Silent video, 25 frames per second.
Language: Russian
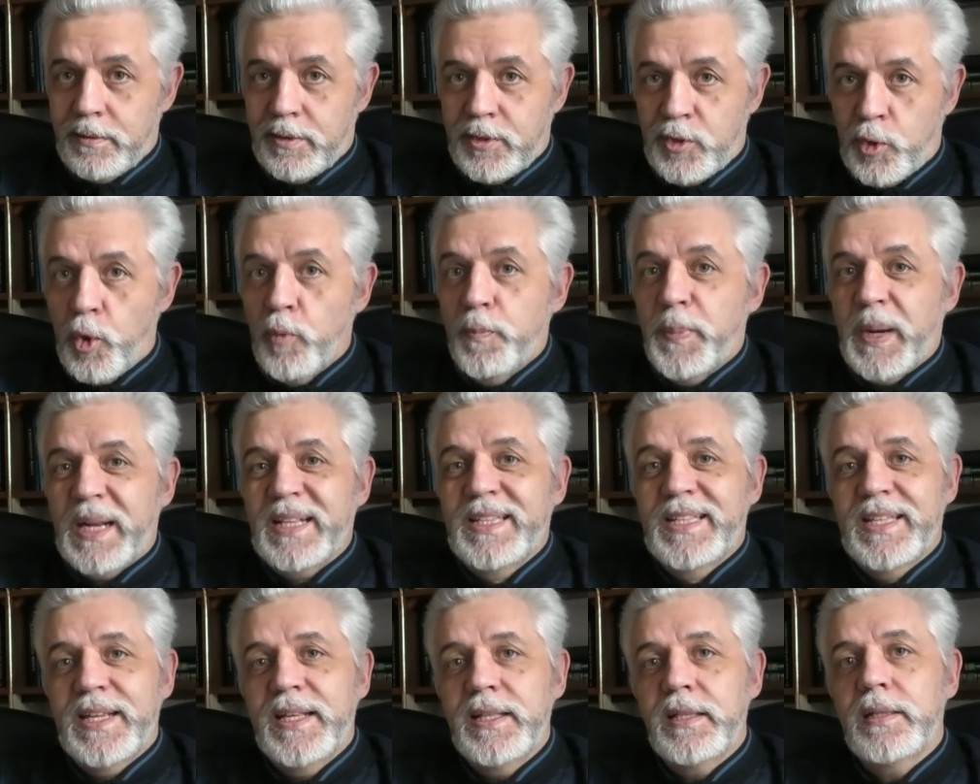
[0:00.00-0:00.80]

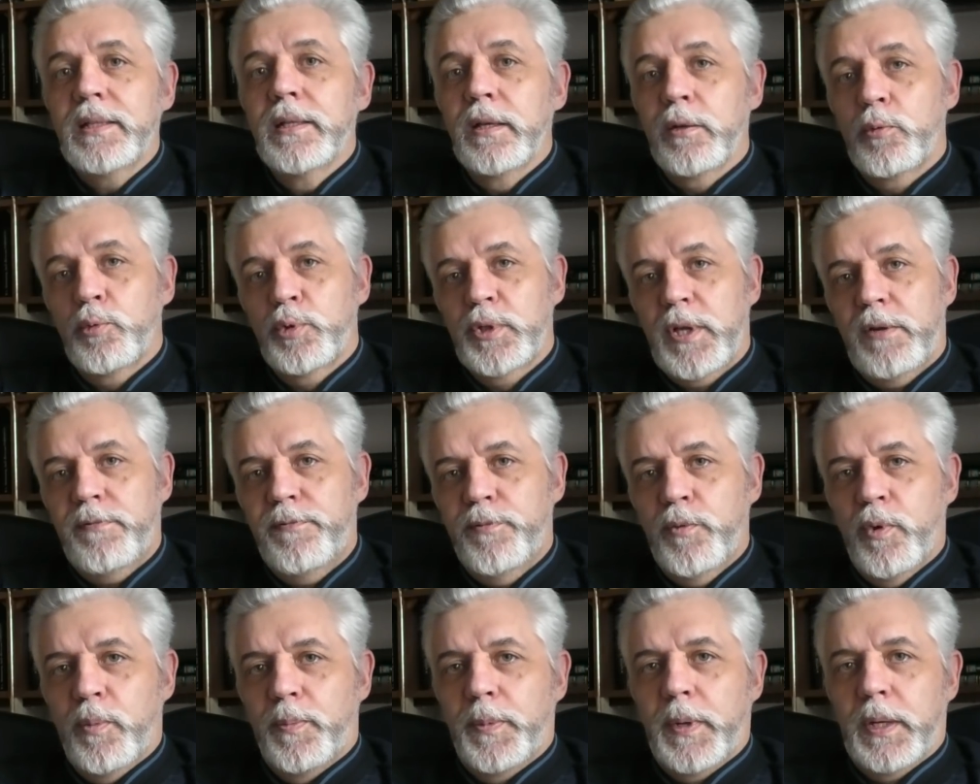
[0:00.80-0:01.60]
стопроцентный
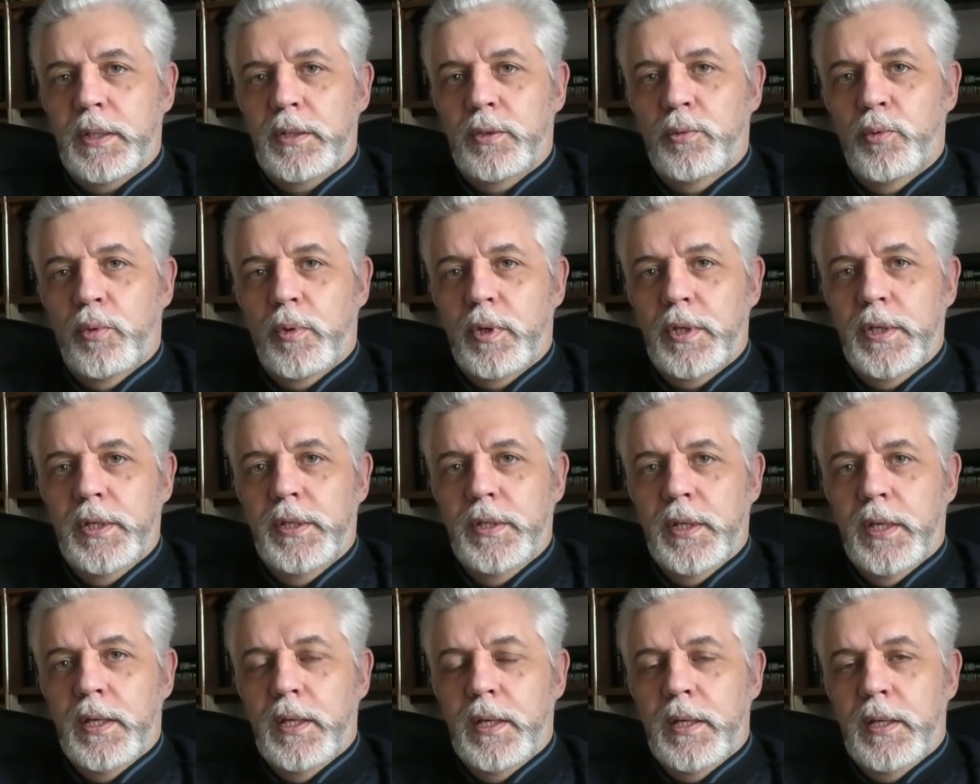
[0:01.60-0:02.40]
русофоб,
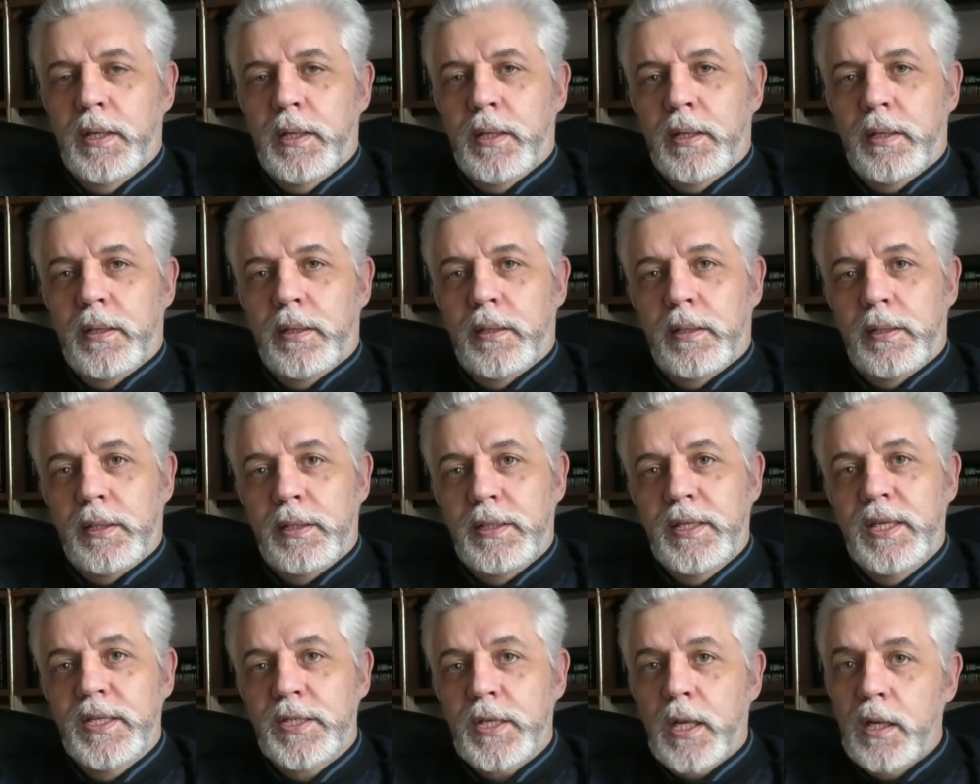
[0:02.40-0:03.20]
который
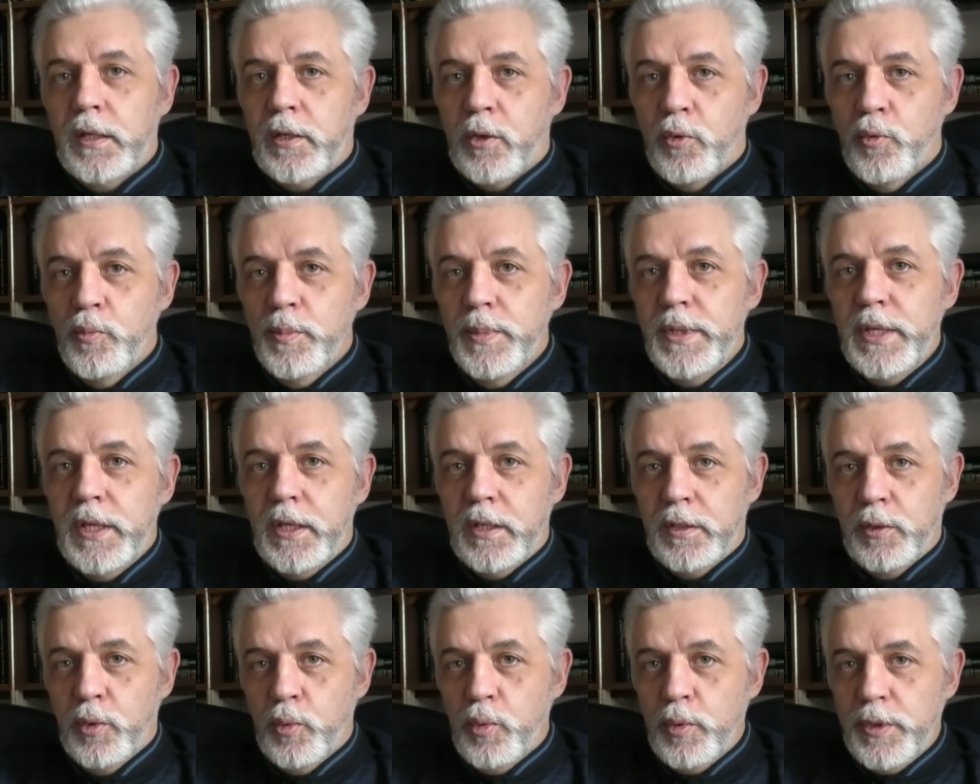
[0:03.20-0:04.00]
несколько
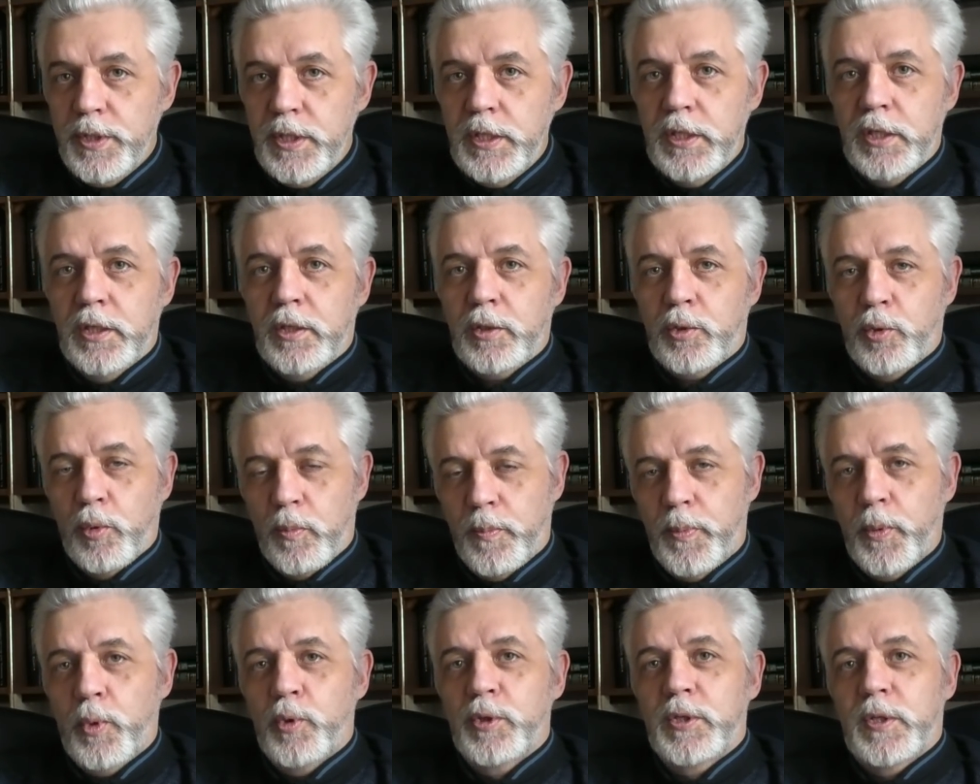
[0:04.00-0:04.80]
умнее других, кто
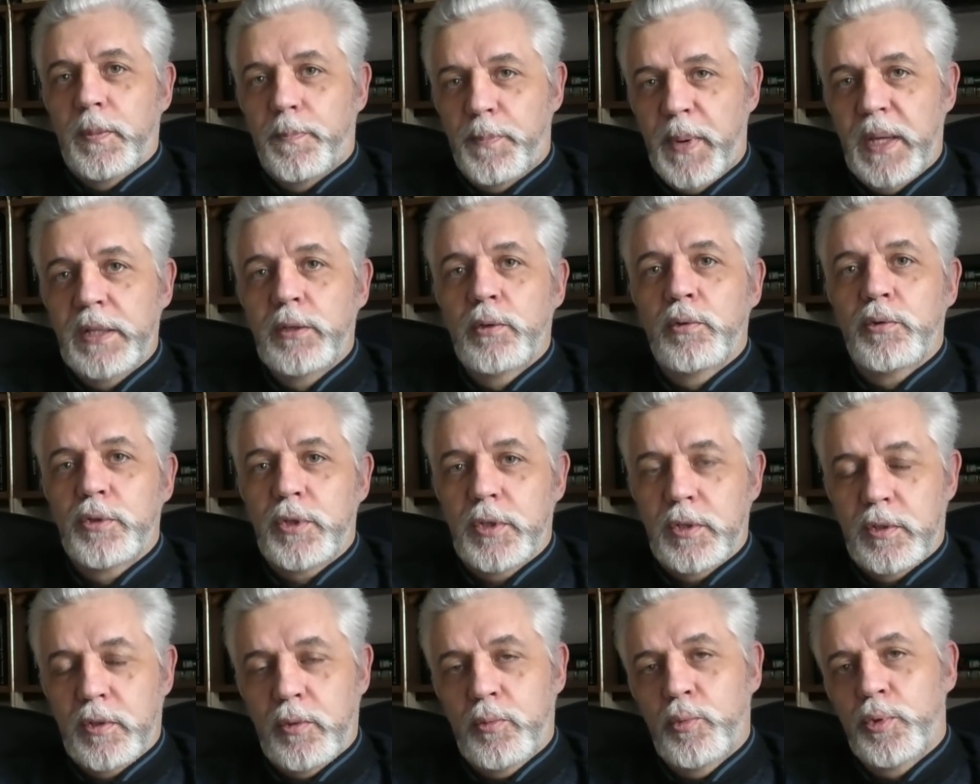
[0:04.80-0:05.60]
просто
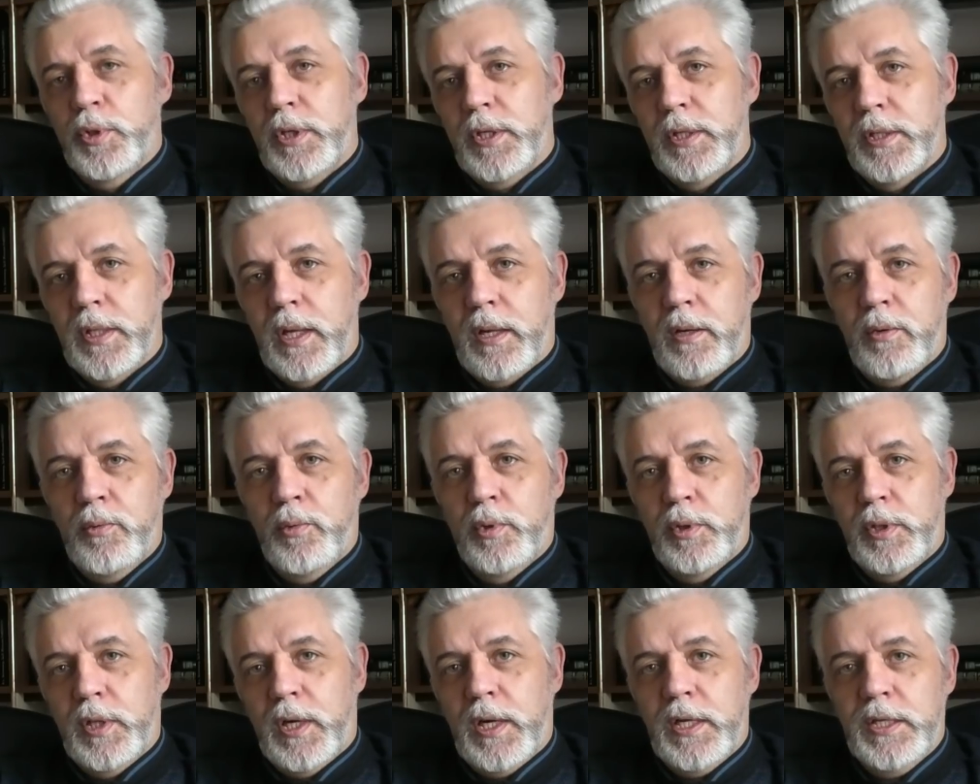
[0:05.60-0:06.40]
поносит русский
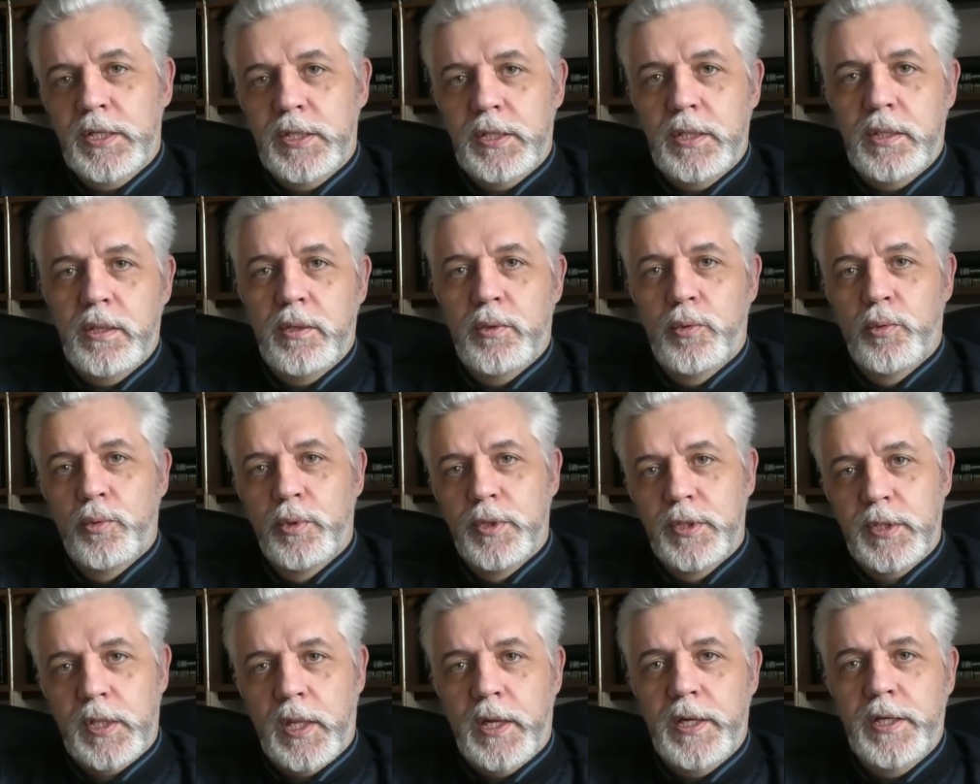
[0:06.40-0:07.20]
народ, Россию,
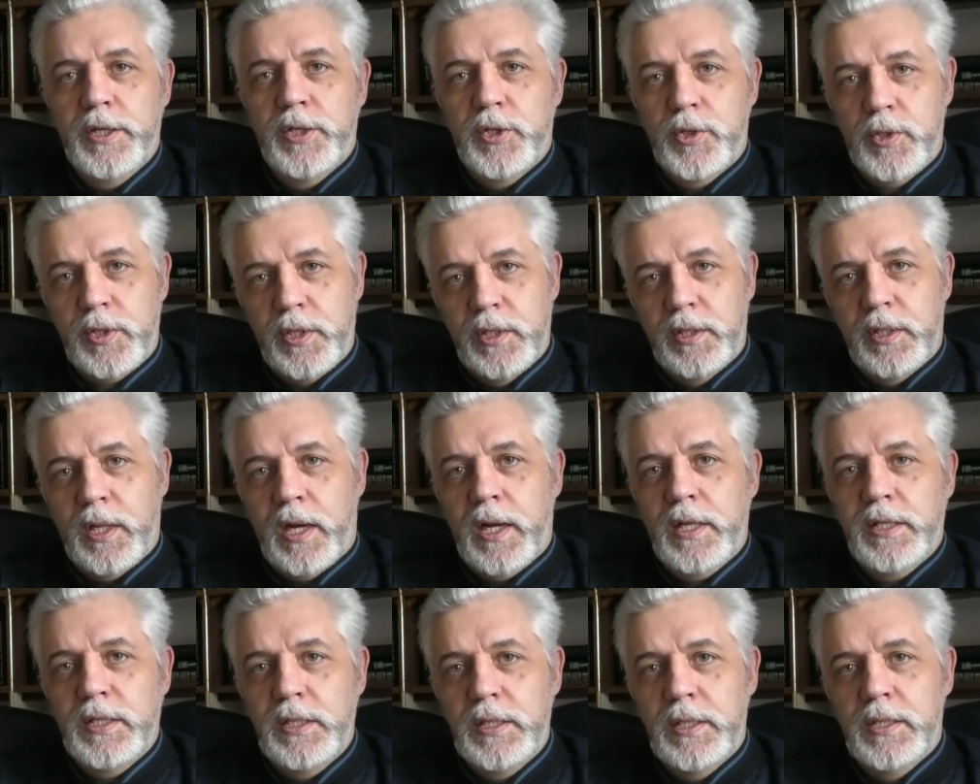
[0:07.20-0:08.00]
исторические
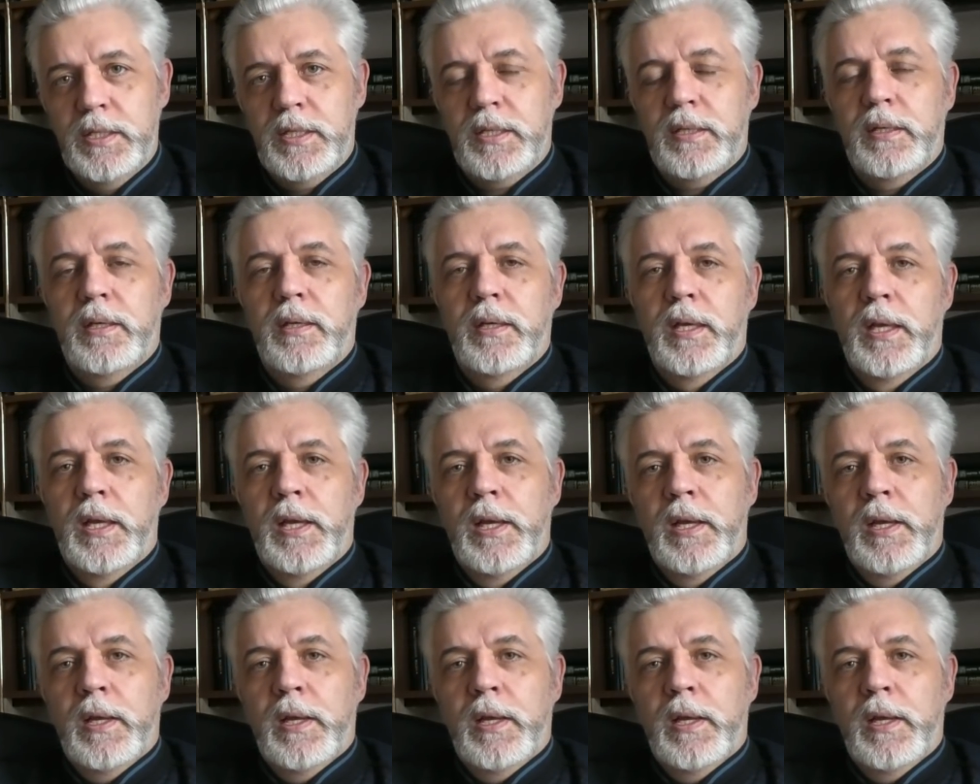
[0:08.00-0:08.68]
традиции,